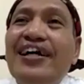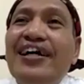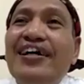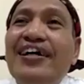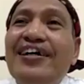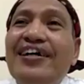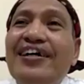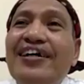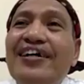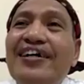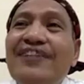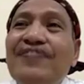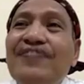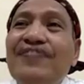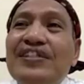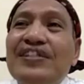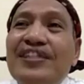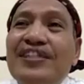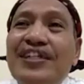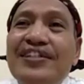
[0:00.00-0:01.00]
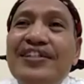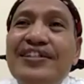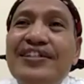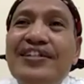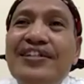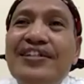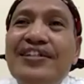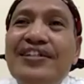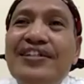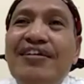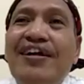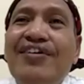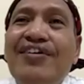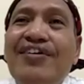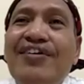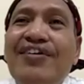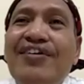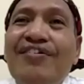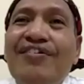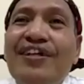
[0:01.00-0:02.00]
yang bisa
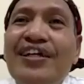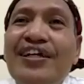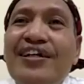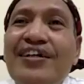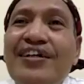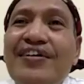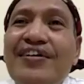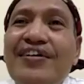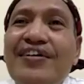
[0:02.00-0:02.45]
diindera oleh